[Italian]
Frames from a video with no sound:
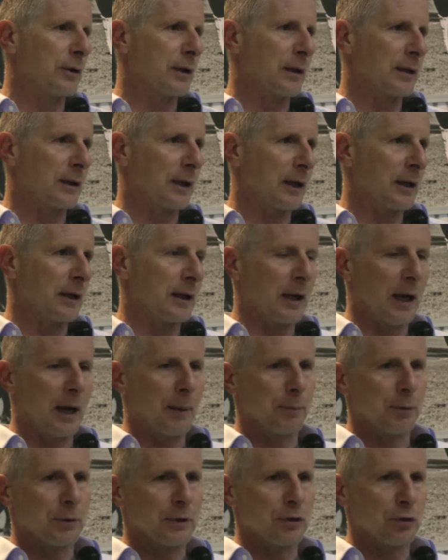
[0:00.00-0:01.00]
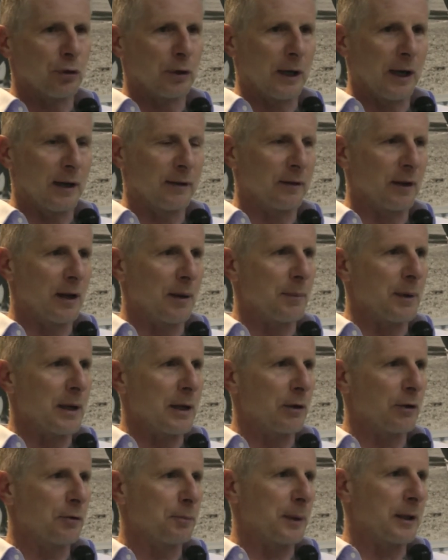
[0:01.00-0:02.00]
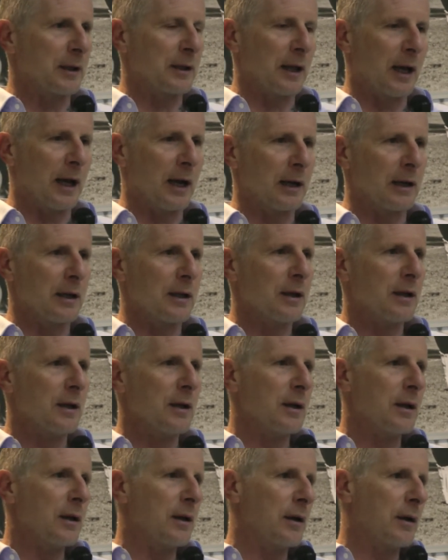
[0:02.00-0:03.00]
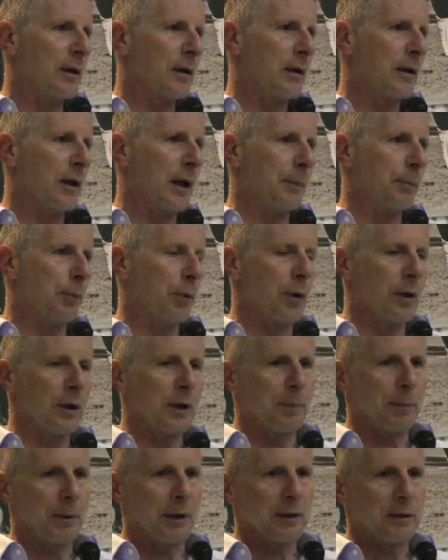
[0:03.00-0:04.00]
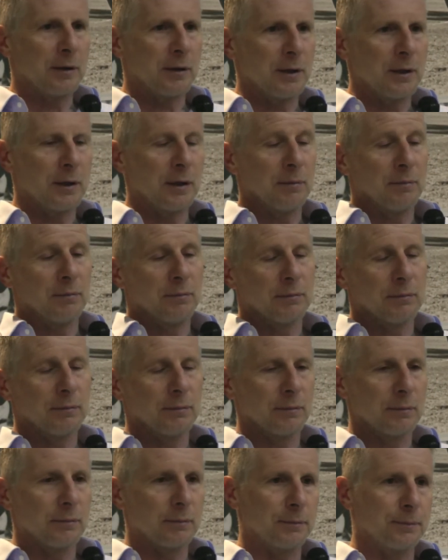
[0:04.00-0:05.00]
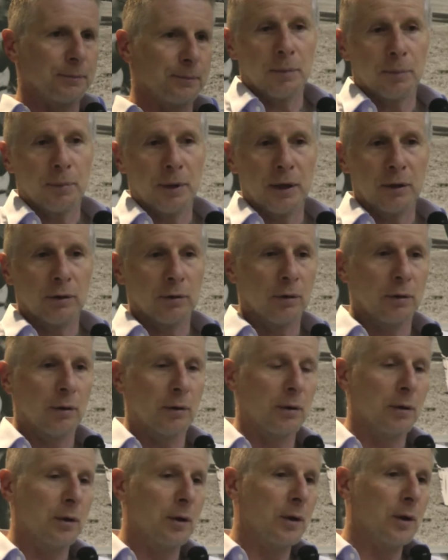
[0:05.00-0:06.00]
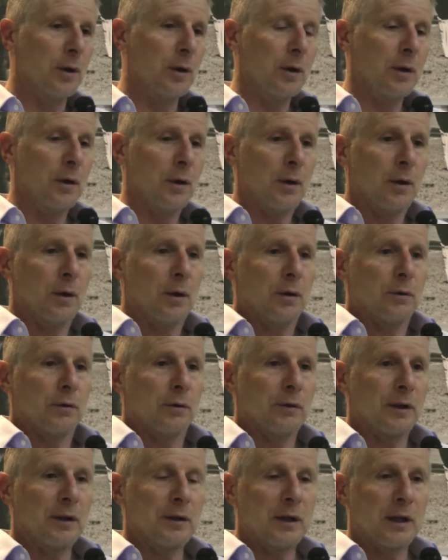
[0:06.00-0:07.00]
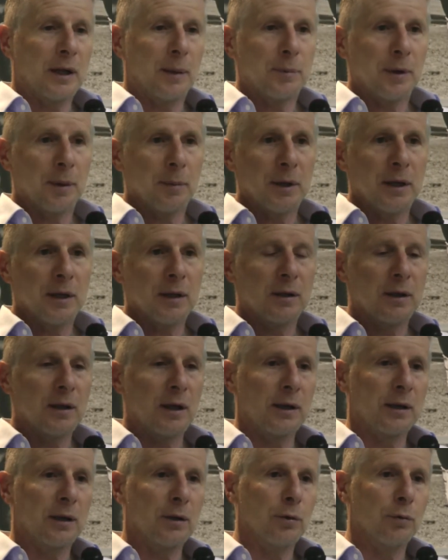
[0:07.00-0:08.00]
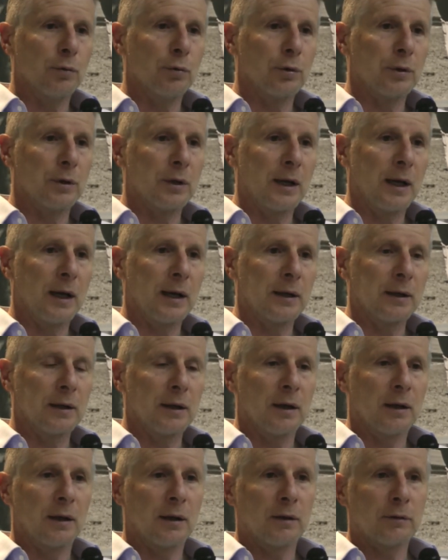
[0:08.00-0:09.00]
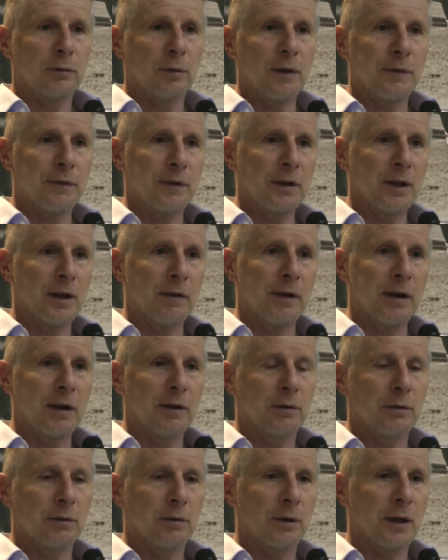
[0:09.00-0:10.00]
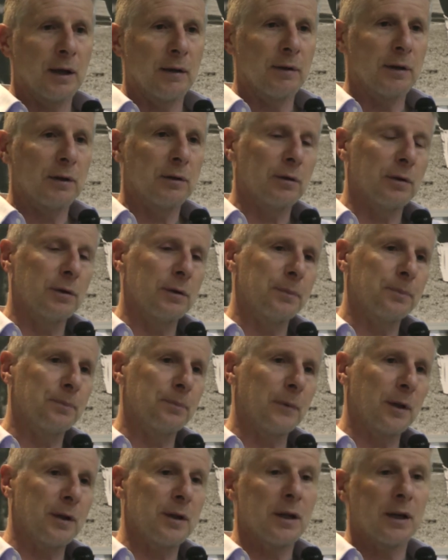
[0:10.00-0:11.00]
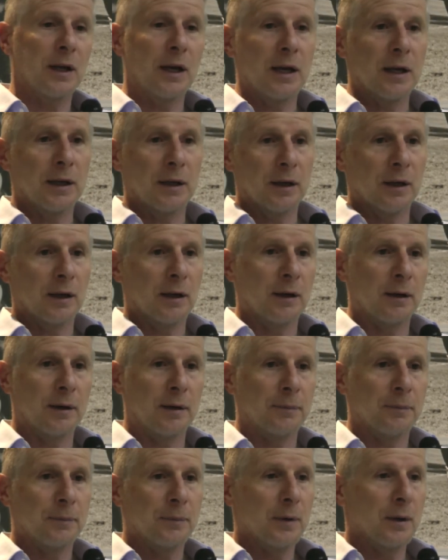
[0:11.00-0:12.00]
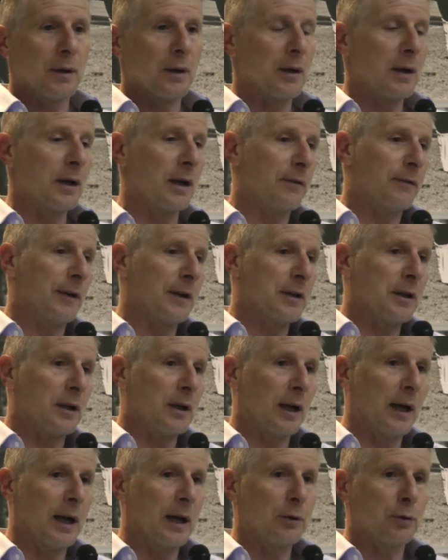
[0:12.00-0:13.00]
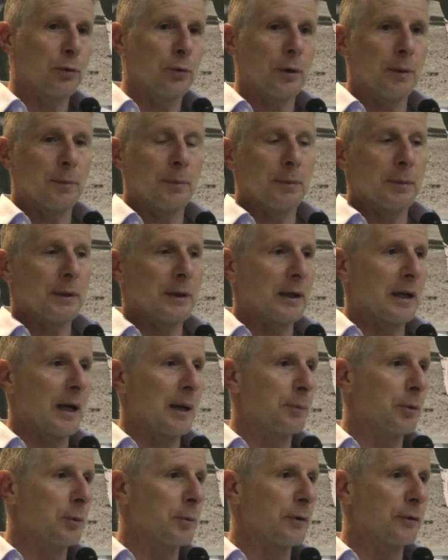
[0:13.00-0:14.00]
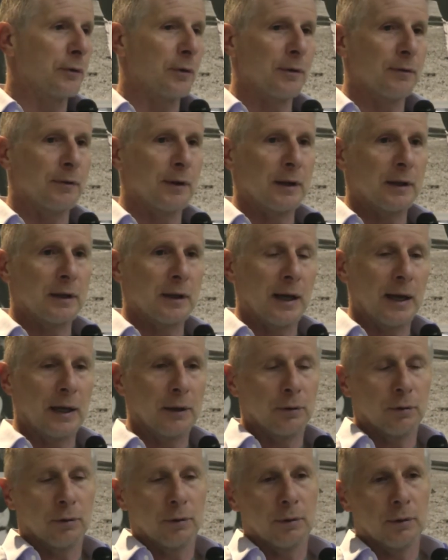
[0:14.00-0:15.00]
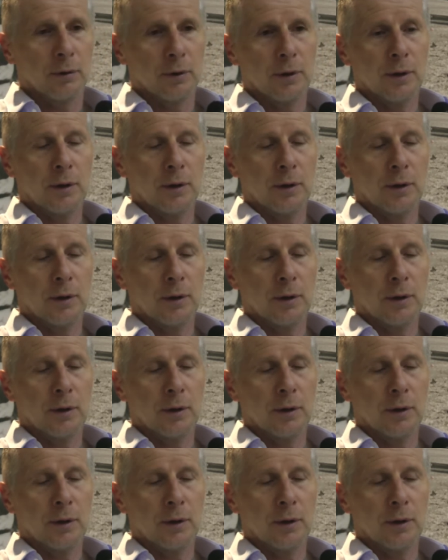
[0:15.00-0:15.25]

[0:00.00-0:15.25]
di entrare in campo, di giocarsela meno, aspettarli e poi ripartire. Ripeto, ci sono stati cambiamenti anche dovuti anche alla squalifica di Everton, direi che era, era faticato, a metà campo me lo sono inventato